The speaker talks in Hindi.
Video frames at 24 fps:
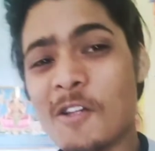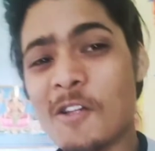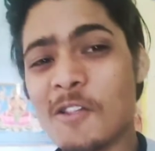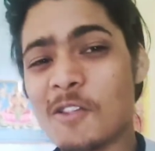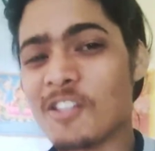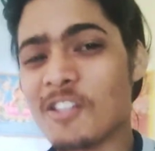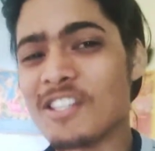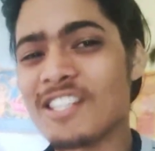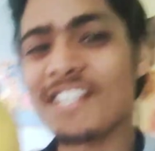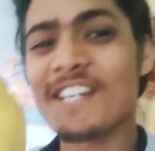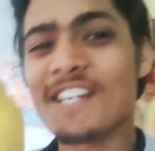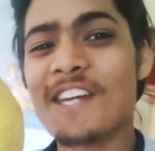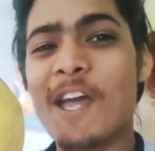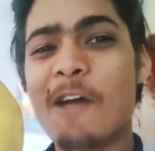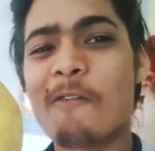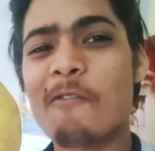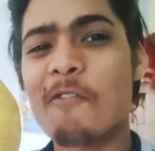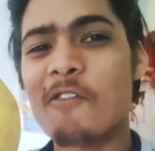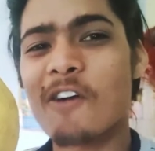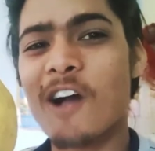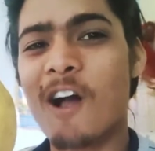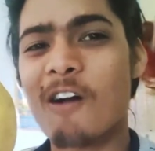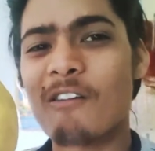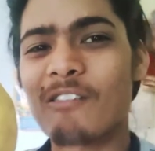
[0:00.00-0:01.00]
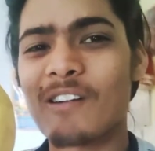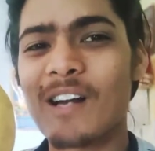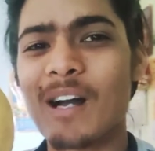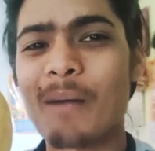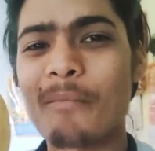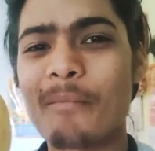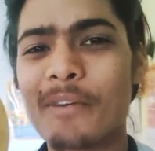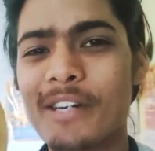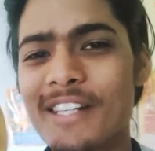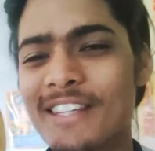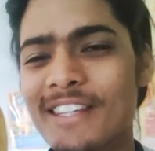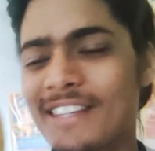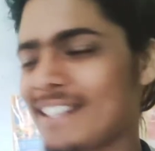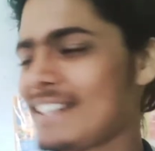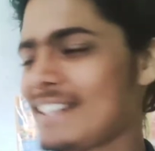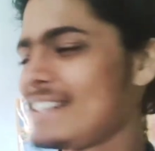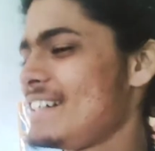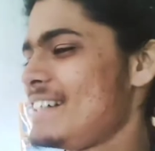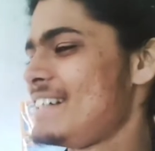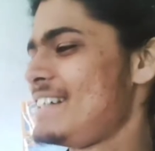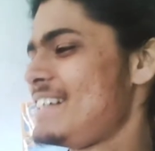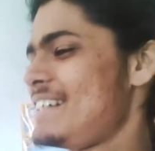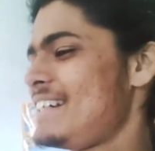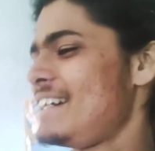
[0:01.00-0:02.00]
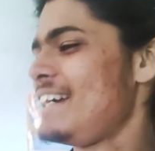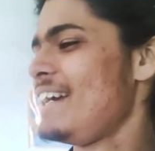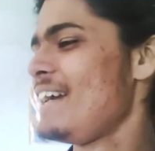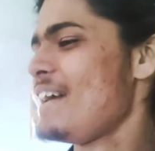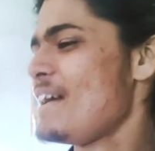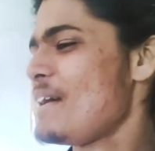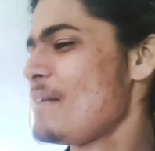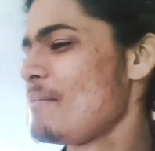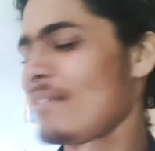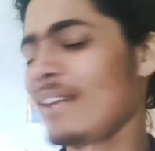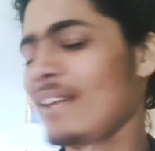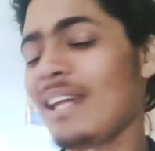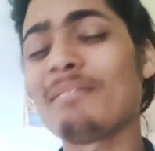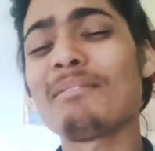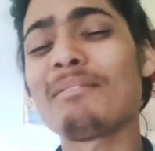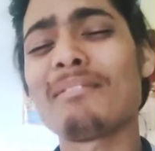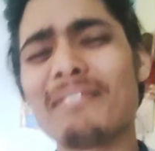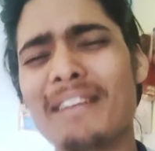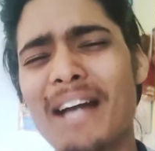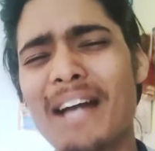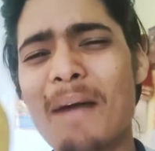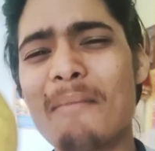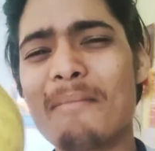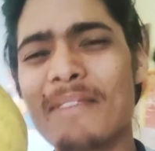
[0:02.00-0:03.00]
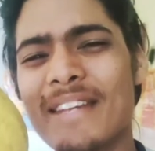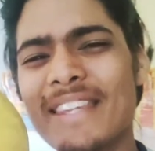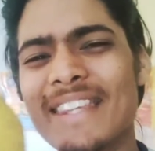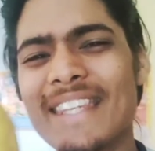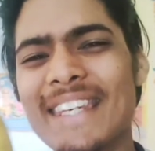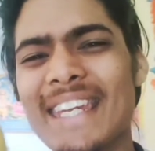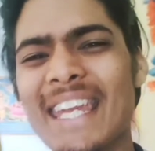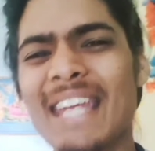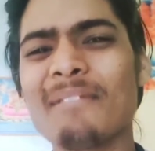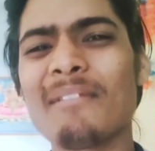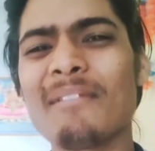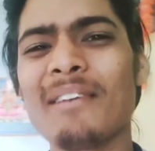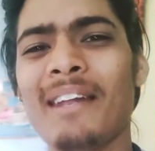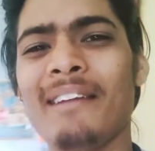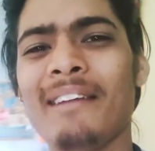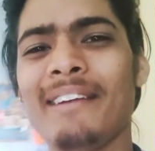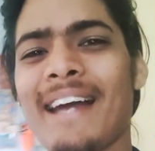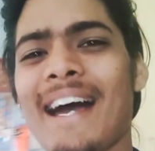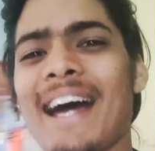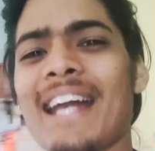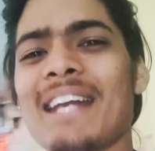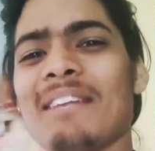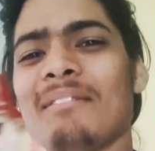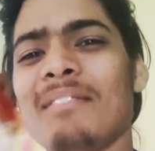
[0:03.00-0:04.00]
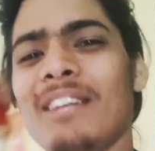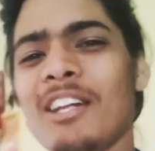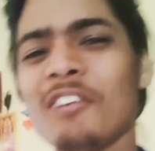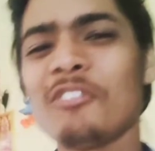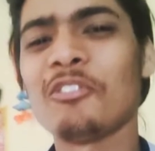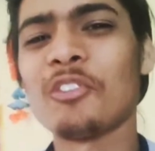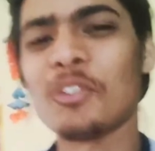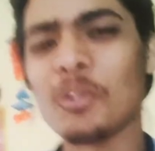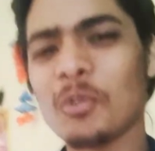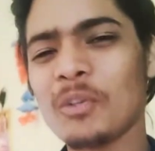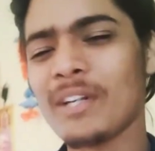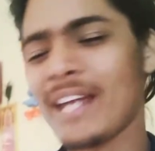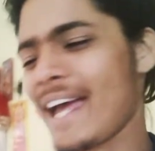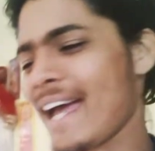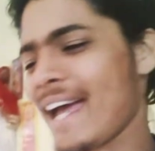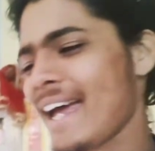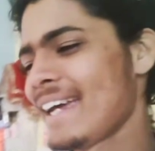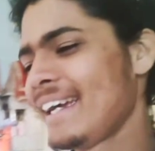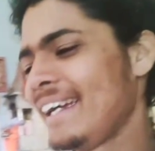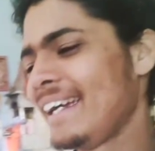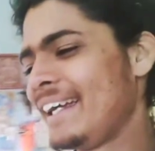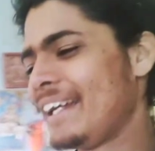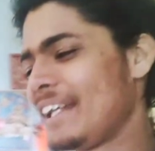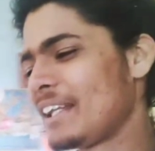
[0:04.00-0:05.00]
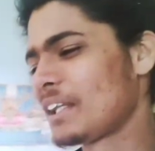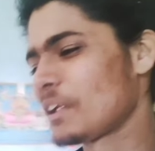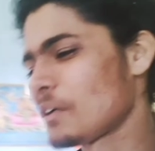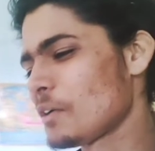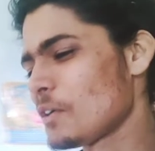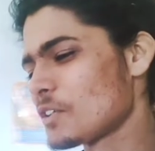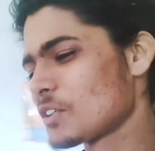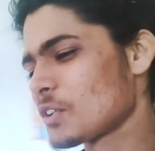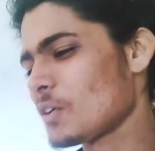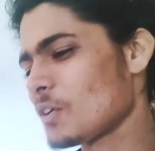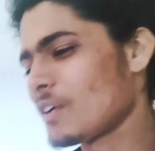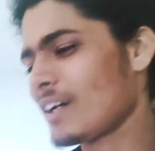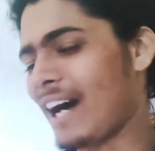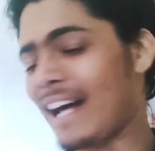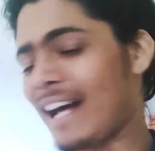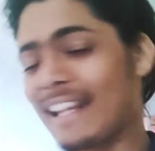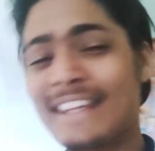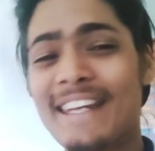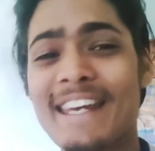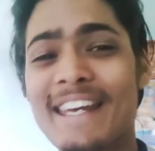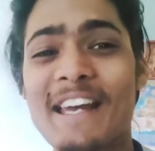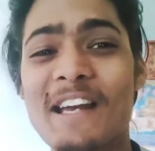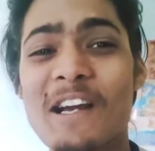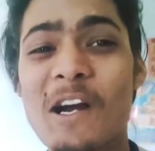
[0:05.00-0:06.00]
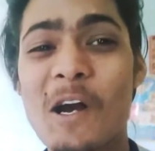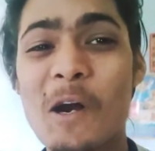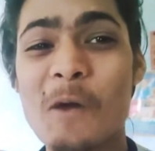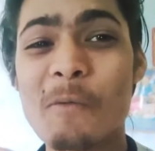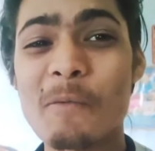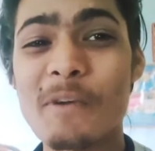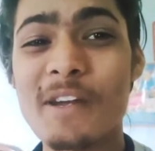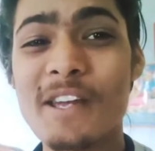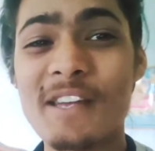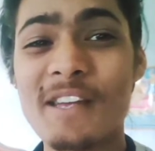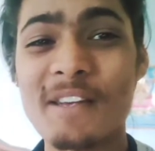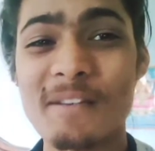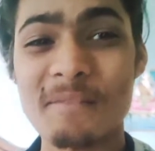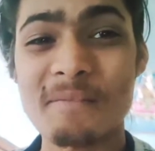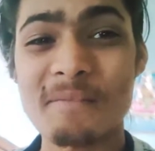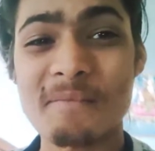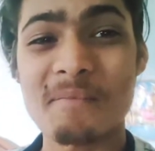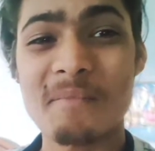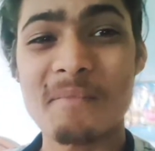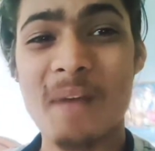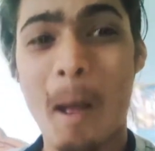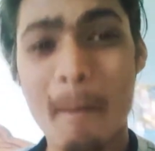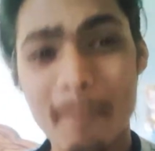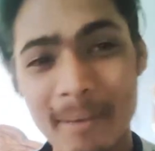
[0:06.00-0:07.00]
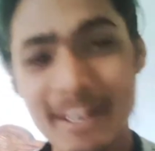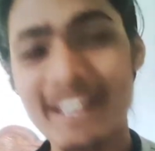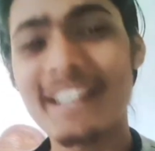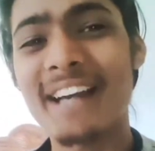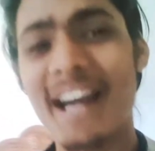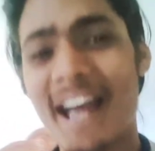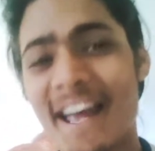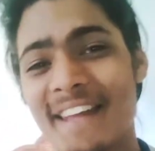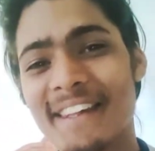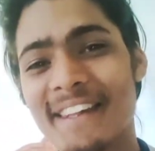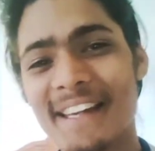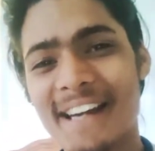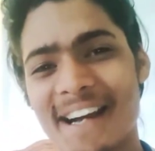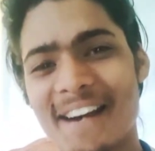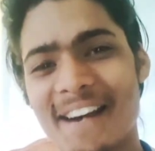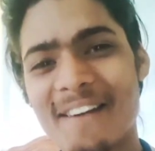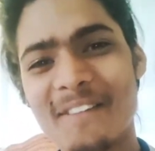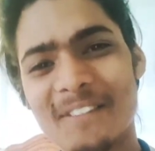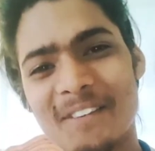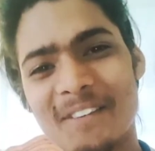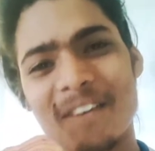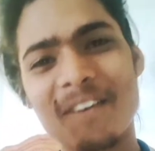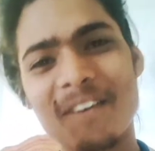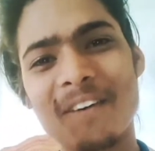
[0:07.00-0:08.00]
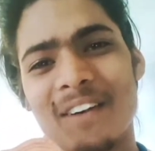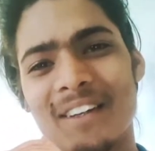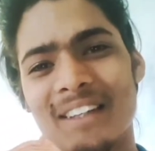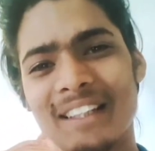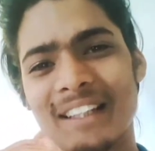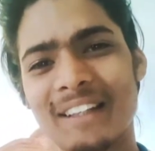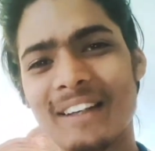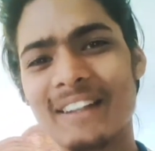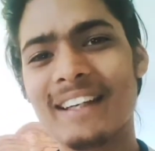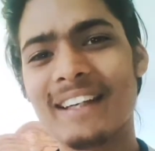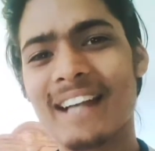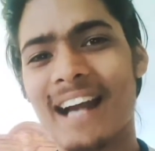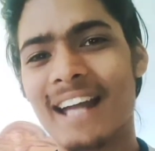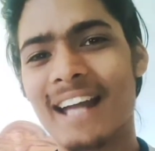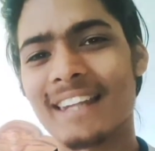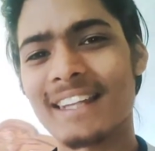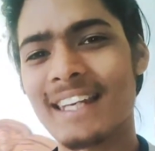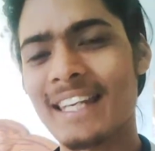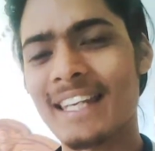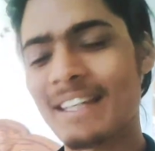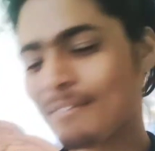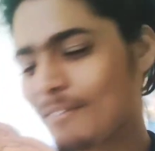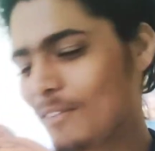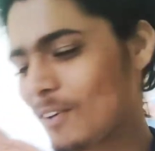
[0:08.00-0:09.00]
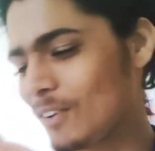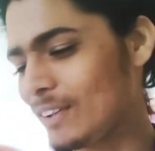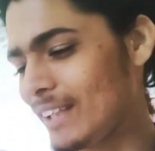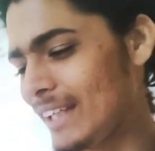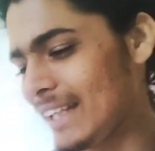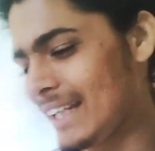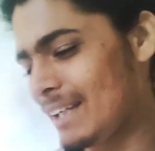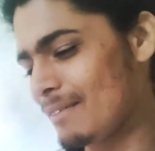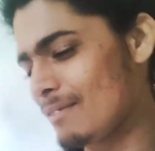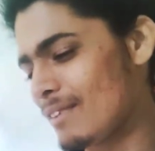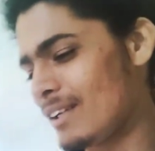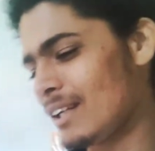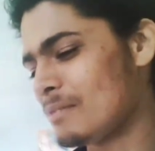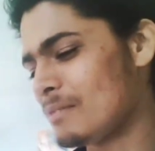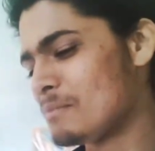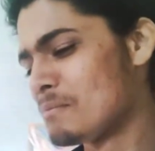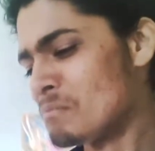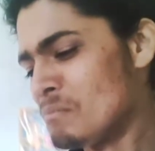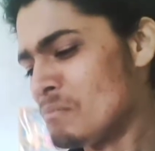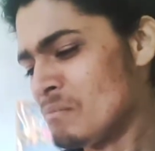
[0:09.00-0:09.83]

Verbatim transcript: तो ये है वो गाँव का अमृत मतलब अमृत नहीं है मतलब यार मतलब फ्रूट है तो उसको खाते हैं गाँव में हमने खाया था और कोई कोई खाता नहीं बोलते कि मतलब